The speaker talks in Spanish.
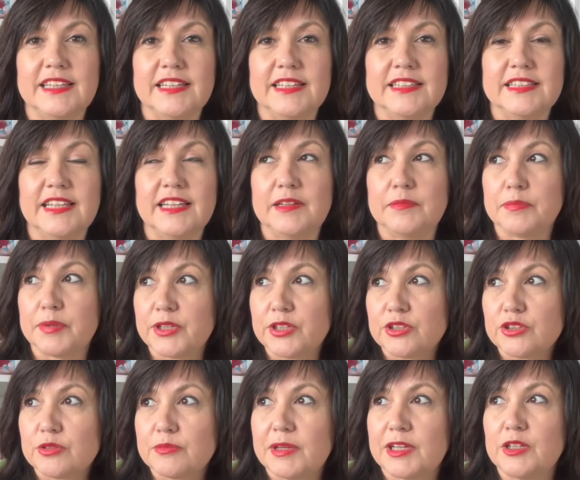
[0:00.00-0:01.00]
del Imperio
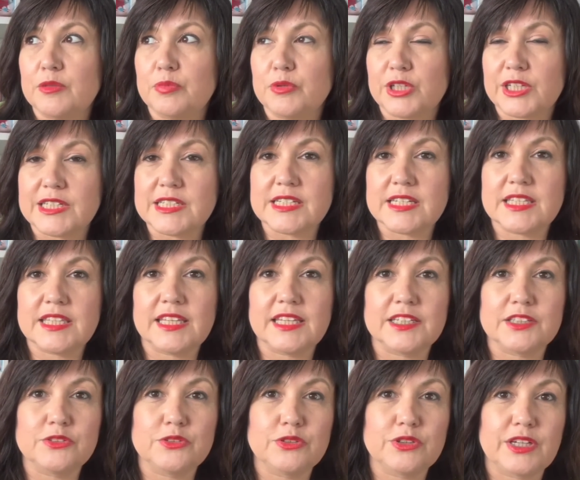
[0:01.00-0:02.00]
Otomano porque es
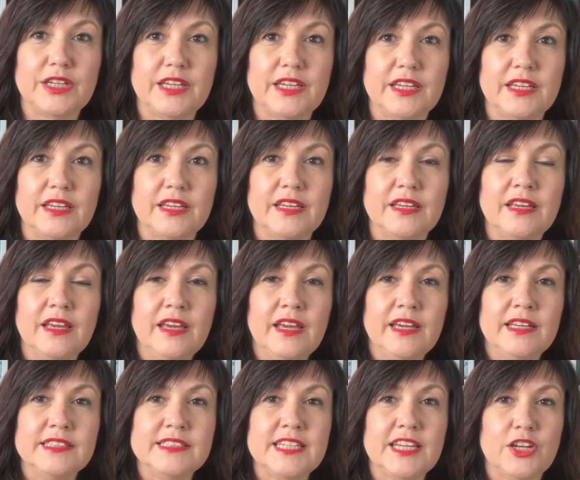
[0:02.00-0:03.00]
cierto que
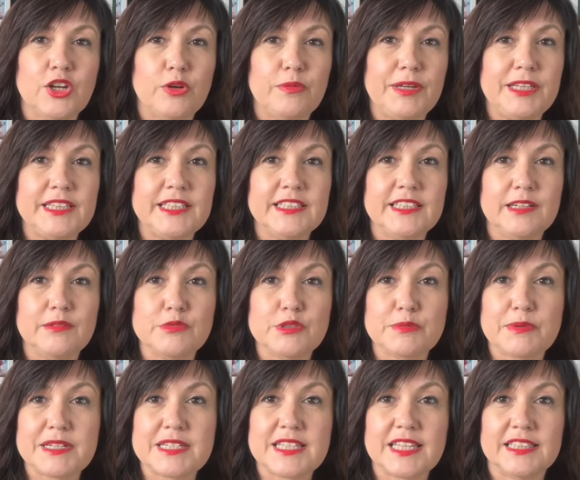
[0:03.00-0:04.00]
siglo XX tenemos
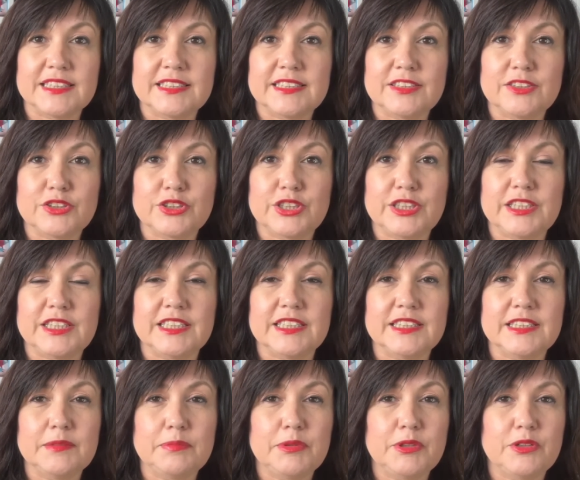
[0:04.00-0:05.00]
bastante de
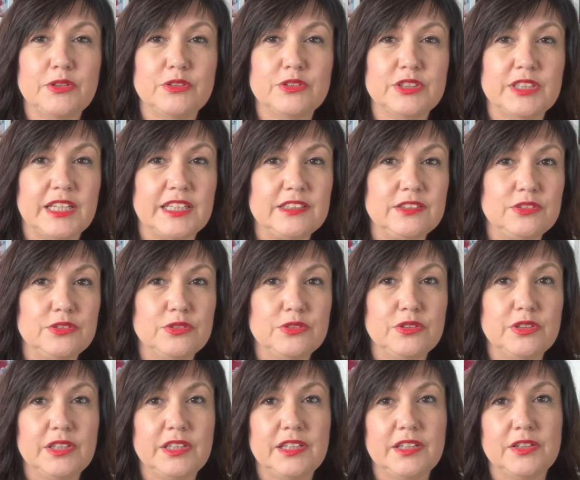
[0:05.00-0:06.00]
Occidente, pero no tanto
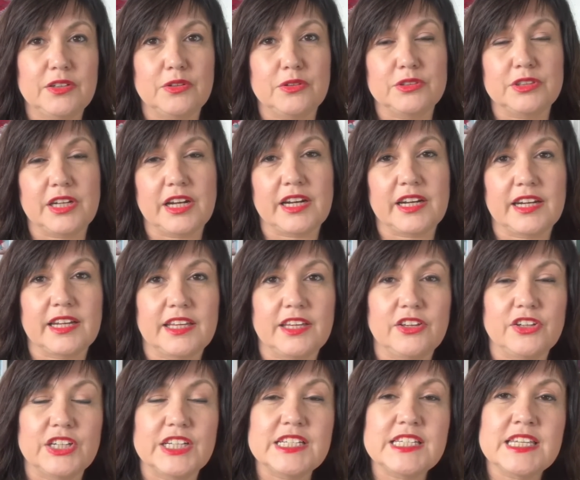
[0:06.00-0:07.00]
de otras
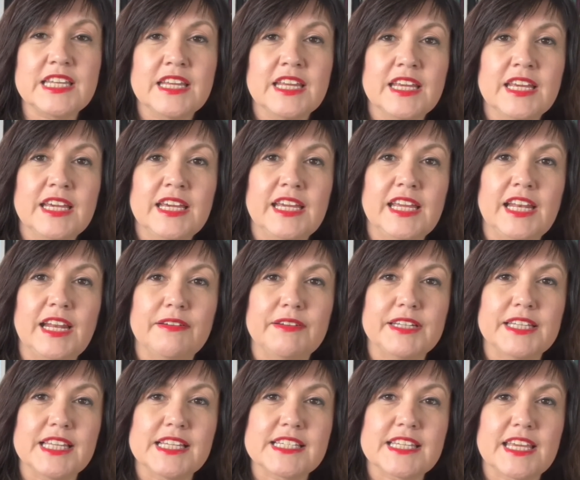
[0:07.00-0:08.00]
regiones. Y la
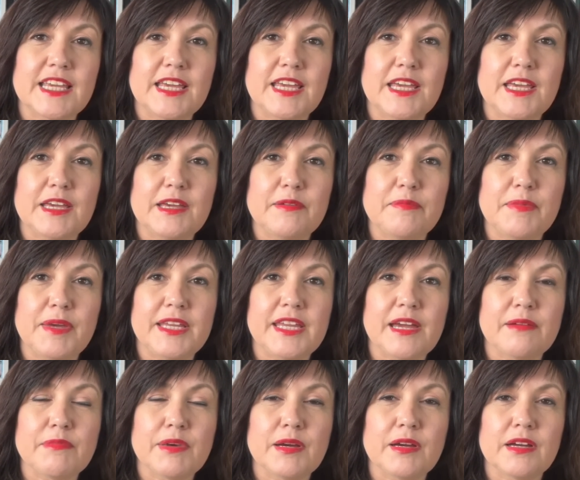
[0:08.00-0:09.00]
verdad es que me
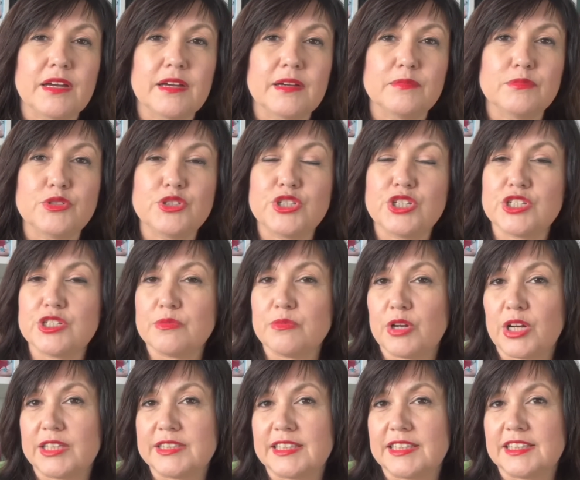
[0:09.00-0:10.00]
llama muchísimo
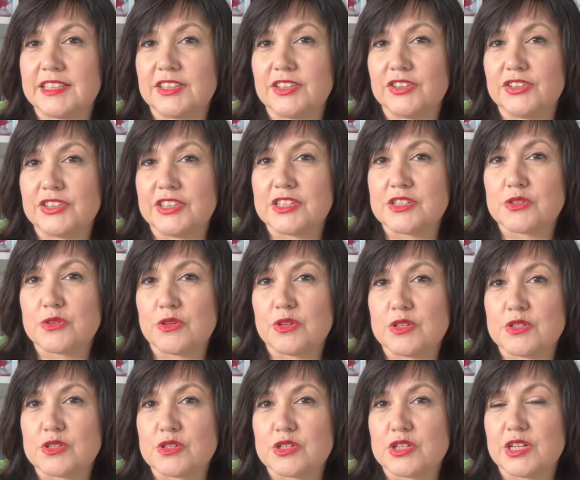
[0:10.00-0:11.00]
la atención y es uno de
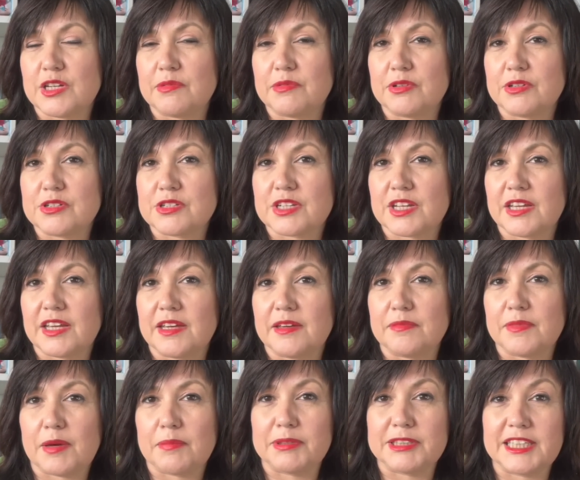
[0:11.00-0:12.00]
esos libros que
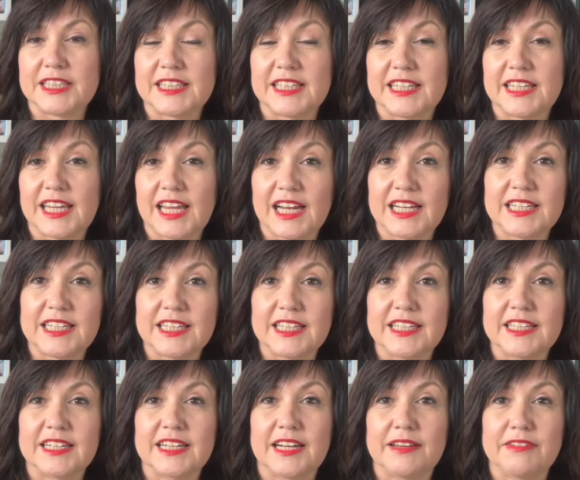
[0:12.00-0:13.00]
me apetecería
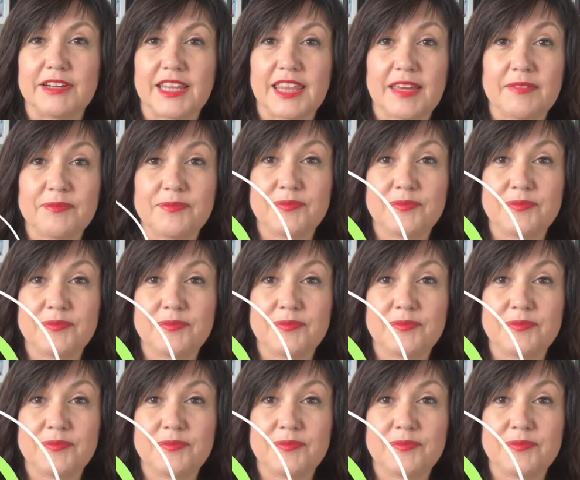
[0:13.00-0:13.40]
leer, la verdad.